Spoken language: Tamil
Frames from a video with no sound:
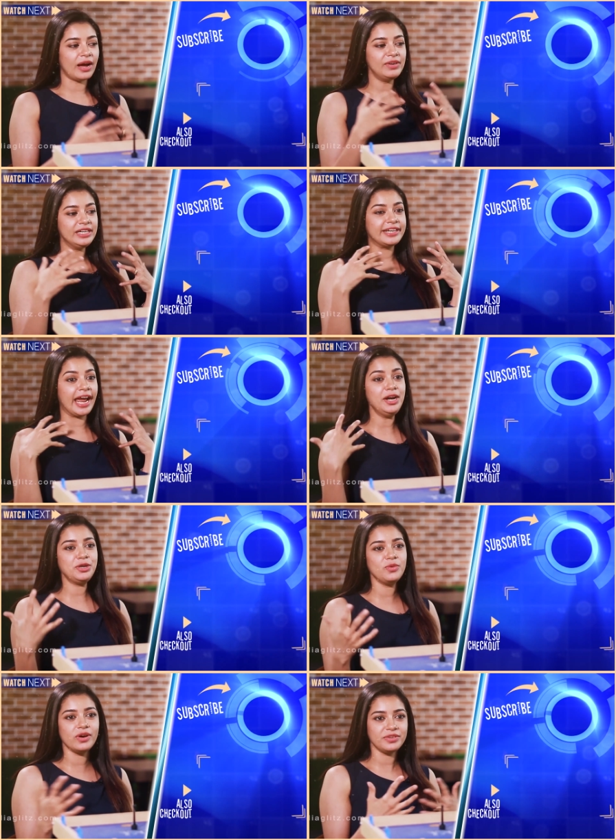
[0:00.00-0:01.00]
ஐ வில் டை
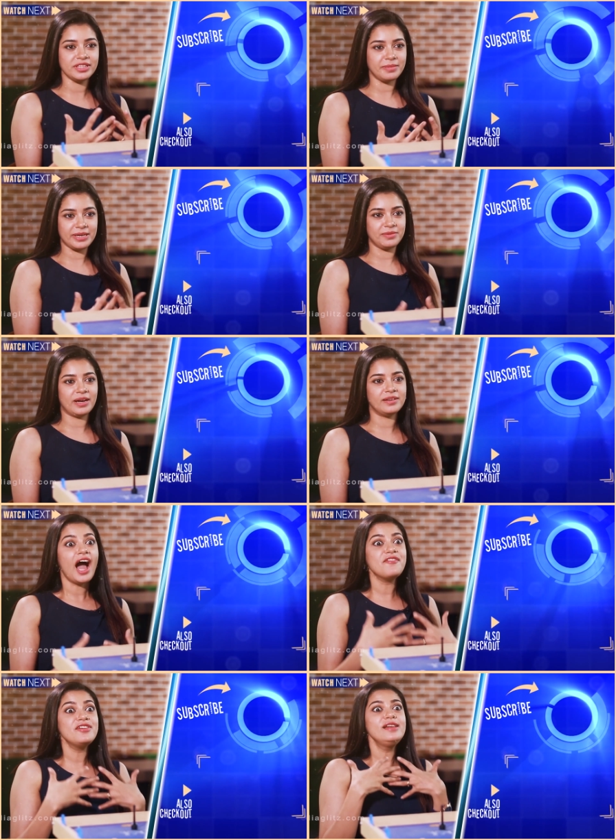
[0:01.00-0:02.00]
டு ஒர்க் வித் ஐ
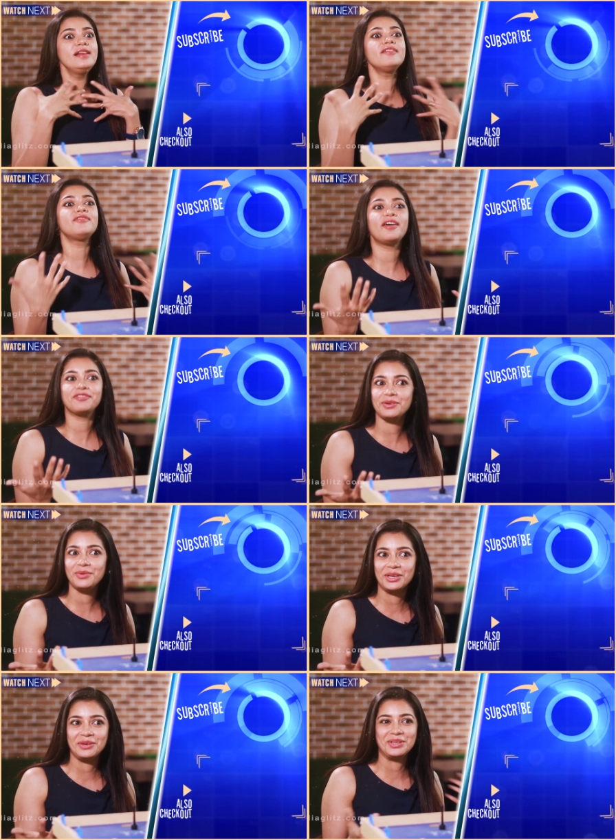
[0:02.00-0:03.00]
ஐ வில் லிவ் ஆஃப்டர்
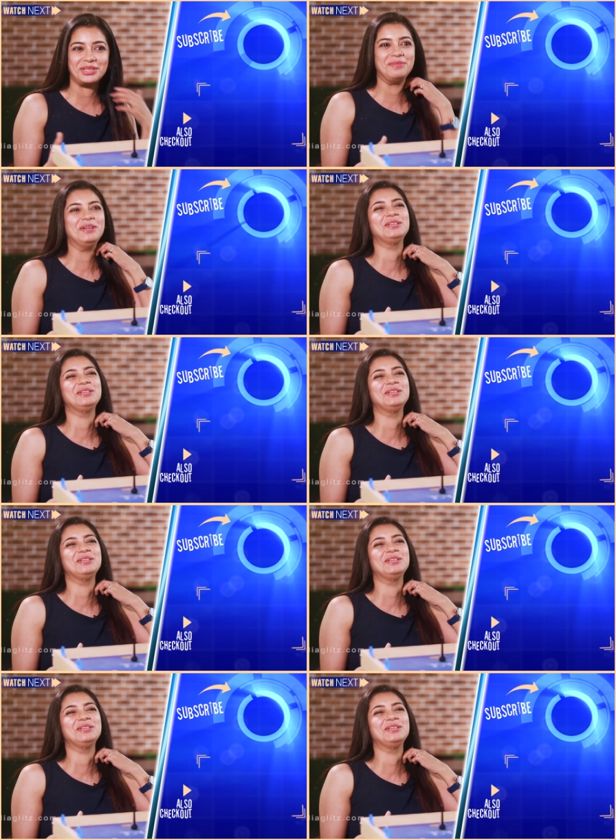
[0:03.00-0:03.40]
ஒர்க்கிங் வித்